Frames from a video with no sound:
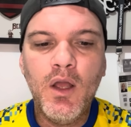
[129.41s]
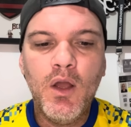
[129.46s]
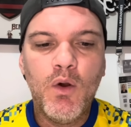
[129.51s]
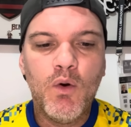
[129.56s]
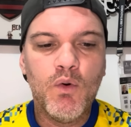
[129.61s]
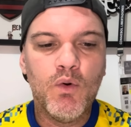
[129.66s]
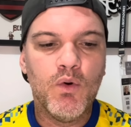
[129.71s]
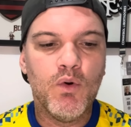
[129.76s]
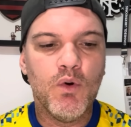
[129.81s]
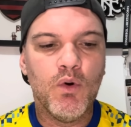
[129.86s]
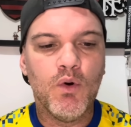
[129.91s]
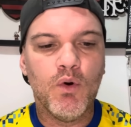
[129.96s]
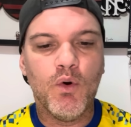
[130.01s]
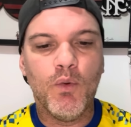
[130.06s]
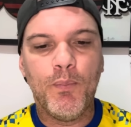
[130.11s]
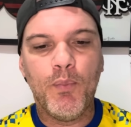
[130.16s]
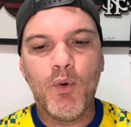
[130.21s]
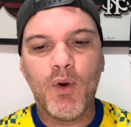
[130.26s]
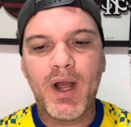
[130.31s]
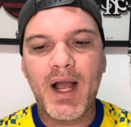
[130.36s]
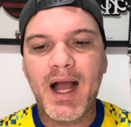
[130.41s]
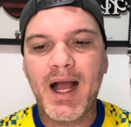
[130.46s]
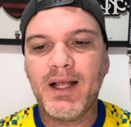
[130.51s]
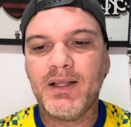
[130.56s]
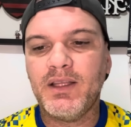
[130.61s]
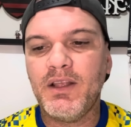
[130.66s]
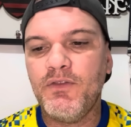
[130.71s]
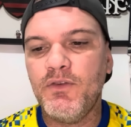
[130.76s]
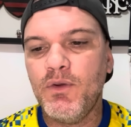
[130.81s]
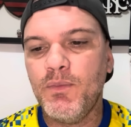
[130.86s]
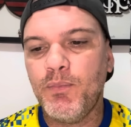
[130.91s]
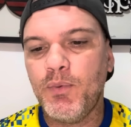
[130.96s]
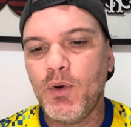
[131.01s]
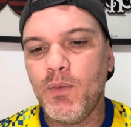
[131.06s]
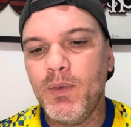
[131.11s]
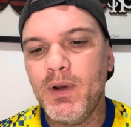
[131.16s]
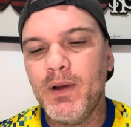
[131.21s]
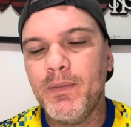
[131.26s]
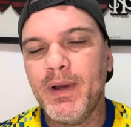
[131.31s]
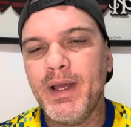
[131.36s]
O, o Pulgar teve
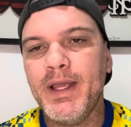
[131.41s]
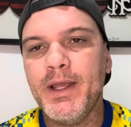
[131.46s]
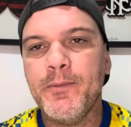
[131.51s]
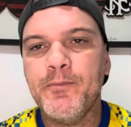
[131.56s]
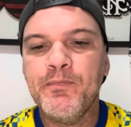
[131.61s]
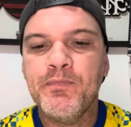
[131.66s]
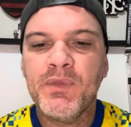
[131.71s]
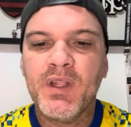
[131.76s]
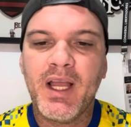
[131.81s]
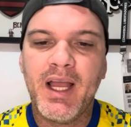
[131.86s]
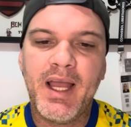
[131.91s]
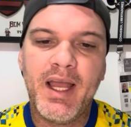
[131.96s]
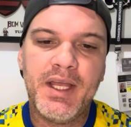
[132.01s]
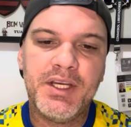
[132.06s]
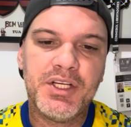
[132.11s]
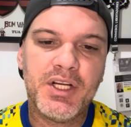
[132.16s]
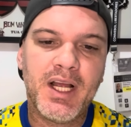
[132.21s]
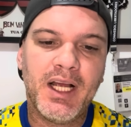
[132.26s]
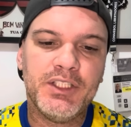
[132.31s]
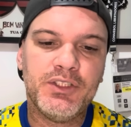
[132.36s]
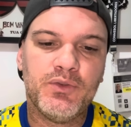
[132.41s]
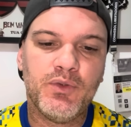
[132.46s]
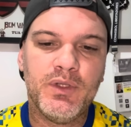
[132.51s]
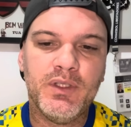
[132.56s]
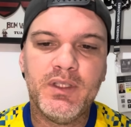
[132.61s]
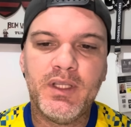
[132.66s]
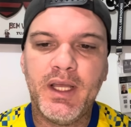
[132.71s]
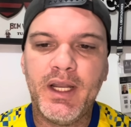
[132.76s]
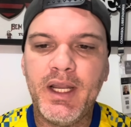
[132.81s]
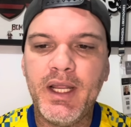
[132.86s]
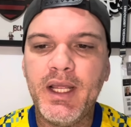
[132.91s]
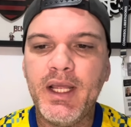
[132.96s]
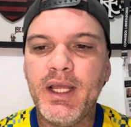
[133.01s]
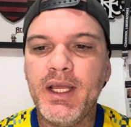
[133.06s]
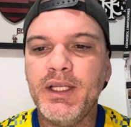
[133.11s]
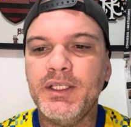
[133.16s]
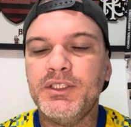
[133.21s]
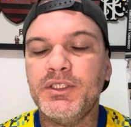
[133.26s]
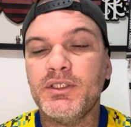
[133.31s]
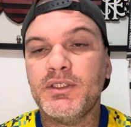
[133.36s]
problema aí é, de
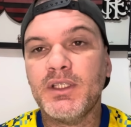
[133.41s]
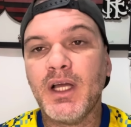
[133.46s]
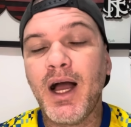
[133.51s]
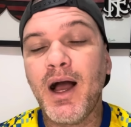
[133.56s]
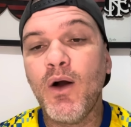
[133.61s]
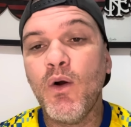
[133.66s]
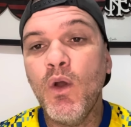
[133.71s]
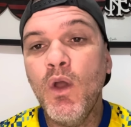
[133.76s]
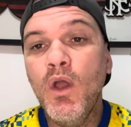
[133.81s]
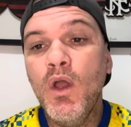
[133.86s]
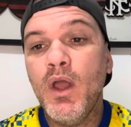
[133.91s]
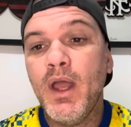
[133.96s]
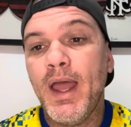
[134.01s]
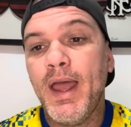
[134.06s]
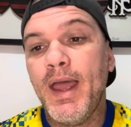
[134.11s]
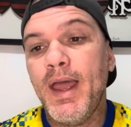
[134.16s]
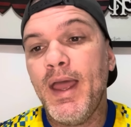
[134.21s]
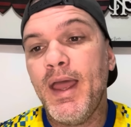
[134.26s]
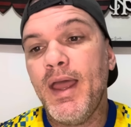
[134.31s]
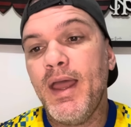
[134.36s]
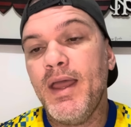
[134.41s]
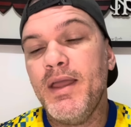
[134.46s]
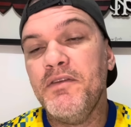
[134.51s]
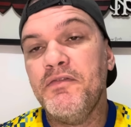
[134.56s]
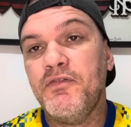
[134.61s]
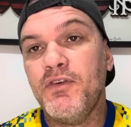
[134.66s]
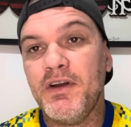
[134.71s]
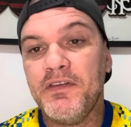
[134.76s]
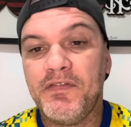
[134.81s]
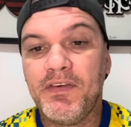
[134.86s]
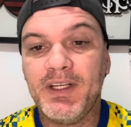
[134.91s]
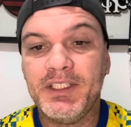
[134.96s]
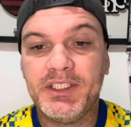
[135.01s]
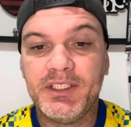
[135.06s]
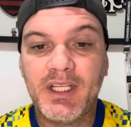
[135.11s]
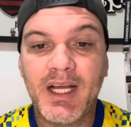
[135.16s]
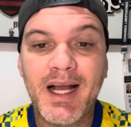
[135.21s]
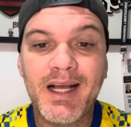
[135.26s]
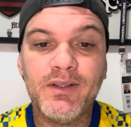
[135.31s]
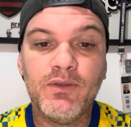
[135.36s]
gastroenterite e tal é, e foi
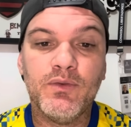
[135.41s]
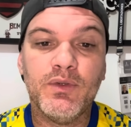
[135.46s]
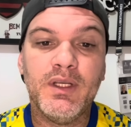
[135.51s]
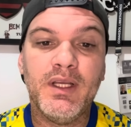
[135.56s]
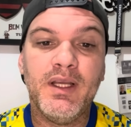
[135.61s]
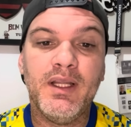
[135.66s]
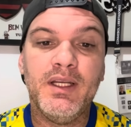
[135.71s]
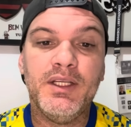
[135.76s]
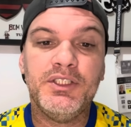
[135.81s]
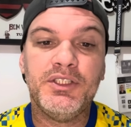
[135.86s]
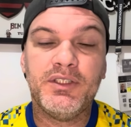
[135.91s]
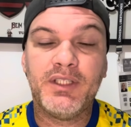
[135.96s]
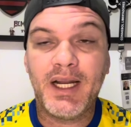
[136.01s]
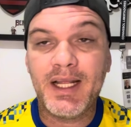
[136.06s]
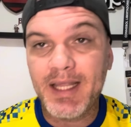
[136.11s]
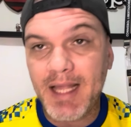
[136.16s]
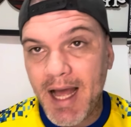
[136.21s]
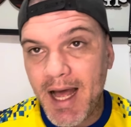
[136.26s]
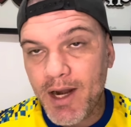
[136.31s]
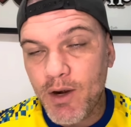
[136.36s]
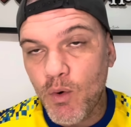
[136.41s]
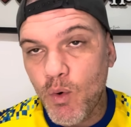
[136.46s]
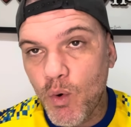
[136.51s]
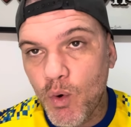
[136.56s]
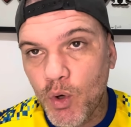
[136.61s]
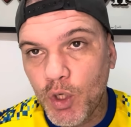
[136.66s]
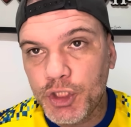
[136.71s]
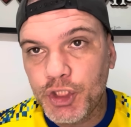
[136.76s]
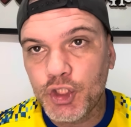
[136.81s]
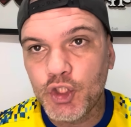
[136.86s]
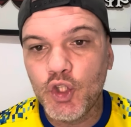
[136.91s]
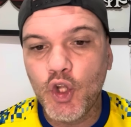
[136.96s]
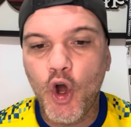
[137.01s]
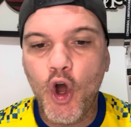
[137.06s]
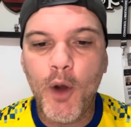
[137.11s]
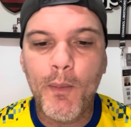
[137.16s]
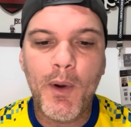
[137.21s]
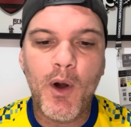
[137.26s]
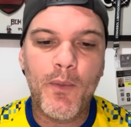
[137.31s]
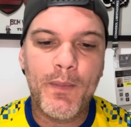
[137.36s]
afastado, eles treinaram hoje
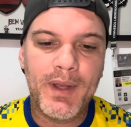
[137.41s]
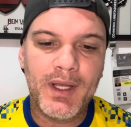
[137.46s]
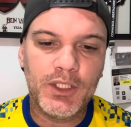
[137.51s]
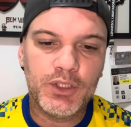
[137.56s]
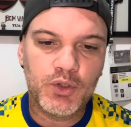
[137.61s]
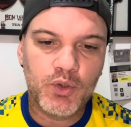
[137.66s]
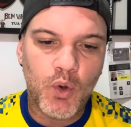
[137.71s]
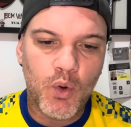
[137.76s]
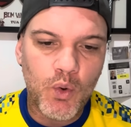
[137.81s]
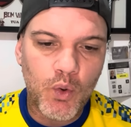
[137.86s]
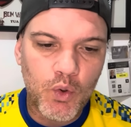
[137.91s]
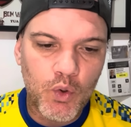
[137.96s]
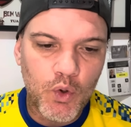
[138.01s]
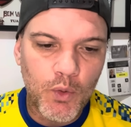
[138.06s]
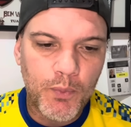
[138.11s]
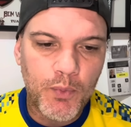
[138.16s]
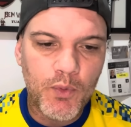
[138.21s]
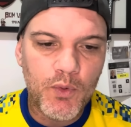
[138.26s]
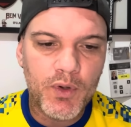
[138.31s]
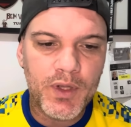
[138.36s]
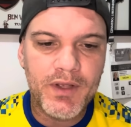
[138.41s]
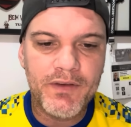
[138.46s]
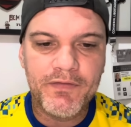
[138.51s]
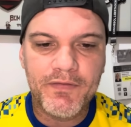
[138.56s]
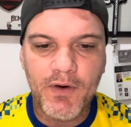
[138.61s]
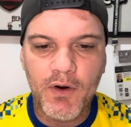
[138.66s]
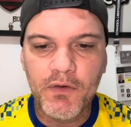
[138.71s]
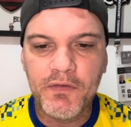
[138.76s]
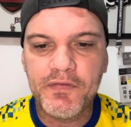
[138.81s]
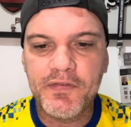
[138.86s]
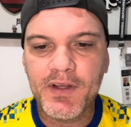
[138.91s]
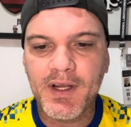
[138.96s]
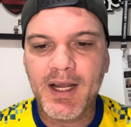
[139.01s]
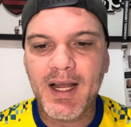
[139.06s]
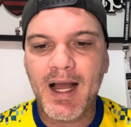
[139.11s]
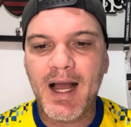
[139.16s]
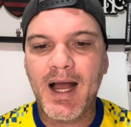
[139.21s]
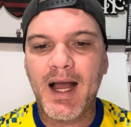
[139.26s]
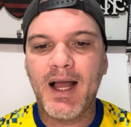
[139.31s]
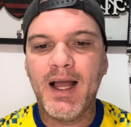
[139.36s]
normalmente com o grupo e vão
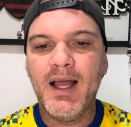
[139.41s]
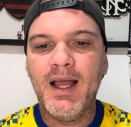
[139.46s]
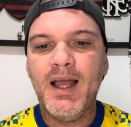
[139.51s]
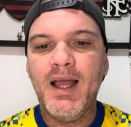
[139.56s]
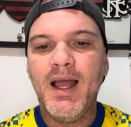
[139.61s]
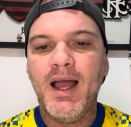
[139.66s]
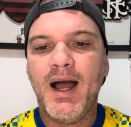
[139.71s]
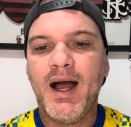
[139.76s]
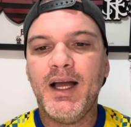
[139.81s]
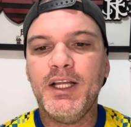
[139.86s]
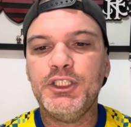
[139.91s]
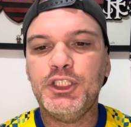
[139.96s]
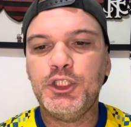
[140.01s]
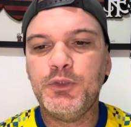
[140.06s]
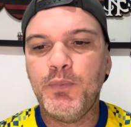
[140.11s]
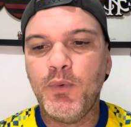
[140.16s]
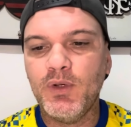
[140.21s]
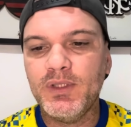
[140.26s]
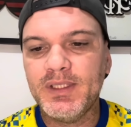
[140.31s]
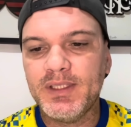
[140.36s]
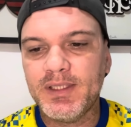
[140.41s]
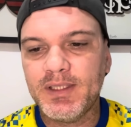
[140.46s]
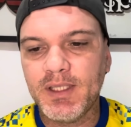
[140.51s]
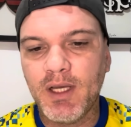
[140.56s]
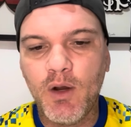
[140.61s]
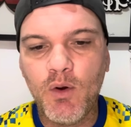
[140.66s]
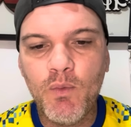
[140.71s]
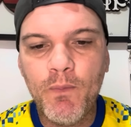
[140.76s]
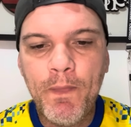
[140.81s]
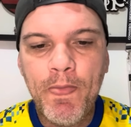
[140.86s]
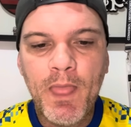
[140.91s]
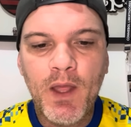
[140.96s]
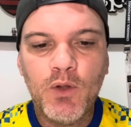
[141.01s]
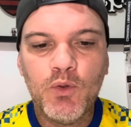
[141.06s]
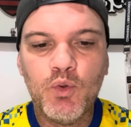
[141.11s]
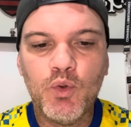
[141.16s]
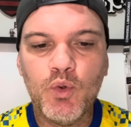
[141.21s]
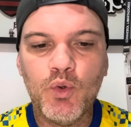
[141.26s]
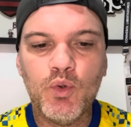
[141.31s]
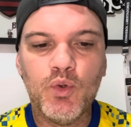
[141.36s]
ficar à disposição
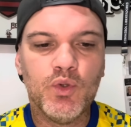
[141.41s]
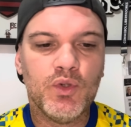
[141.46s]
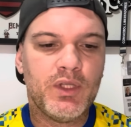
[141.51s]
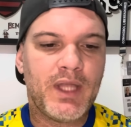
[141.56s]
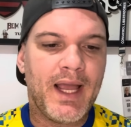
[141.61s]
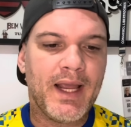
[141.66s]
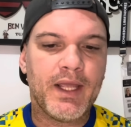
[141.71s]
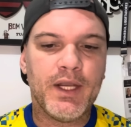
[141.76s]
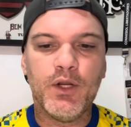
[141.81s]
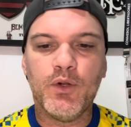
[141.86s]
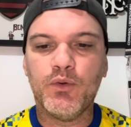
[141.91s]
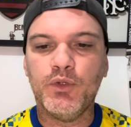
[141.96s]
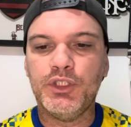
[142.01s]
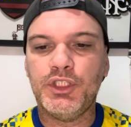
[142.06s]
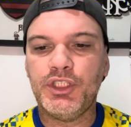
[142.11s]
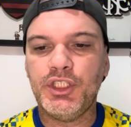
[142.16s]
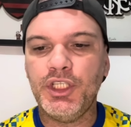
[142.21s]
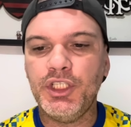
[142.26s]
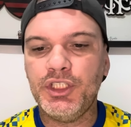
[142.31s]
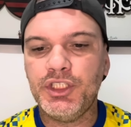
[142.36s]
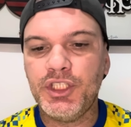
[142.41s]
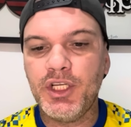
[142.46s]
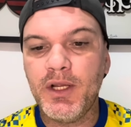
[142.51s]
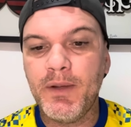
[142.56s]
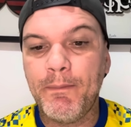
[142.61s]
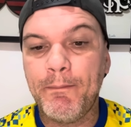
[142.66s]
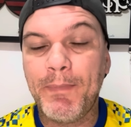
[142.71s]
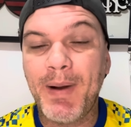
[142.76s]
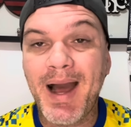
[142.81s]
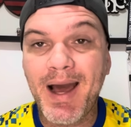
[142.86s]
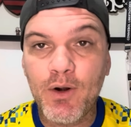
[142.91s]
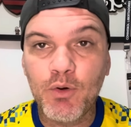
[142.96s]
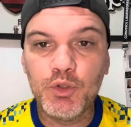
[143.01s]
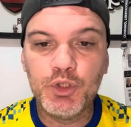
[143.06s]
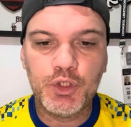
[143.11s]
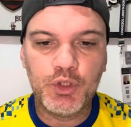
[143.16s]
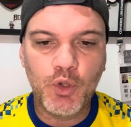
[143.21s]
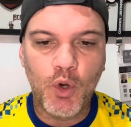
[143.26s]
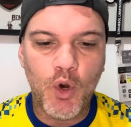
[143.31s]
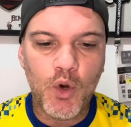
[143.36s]
do técnico Tite para o
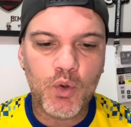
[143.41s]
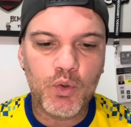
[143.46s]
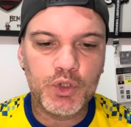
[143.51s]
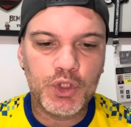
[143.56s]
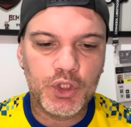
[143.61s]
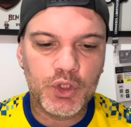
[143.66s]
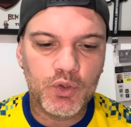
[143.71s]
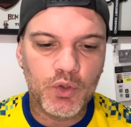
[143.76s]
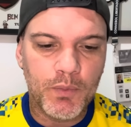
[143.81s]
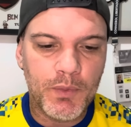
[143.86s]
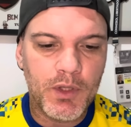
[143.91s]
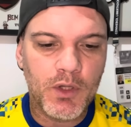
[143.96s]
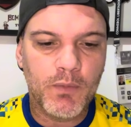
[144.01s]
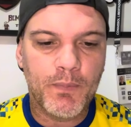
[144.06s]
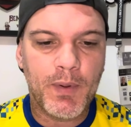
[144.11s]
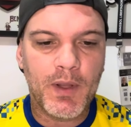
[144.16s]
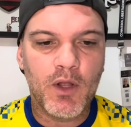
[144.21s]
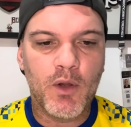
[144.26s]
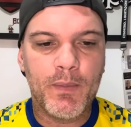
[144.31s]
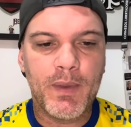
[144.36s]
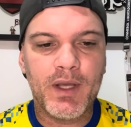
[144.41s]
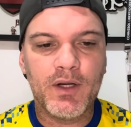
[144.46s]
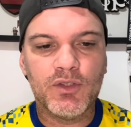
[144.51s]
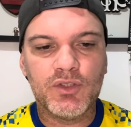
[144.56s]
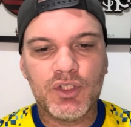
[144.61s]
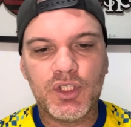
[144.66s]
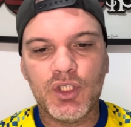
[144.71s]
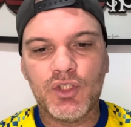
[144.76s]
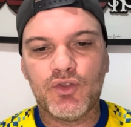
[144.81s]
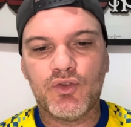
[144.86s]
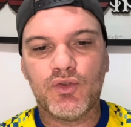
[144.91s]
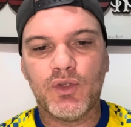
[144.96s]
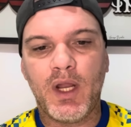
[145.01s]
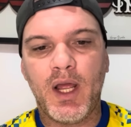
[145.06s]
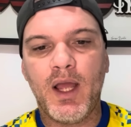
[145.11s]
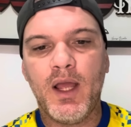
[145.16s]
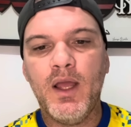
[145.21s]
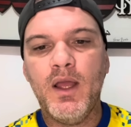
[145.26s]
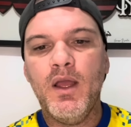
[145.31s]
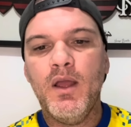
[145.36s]
jogo de domingo. Pelo menos isso,
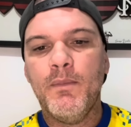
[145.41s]
né?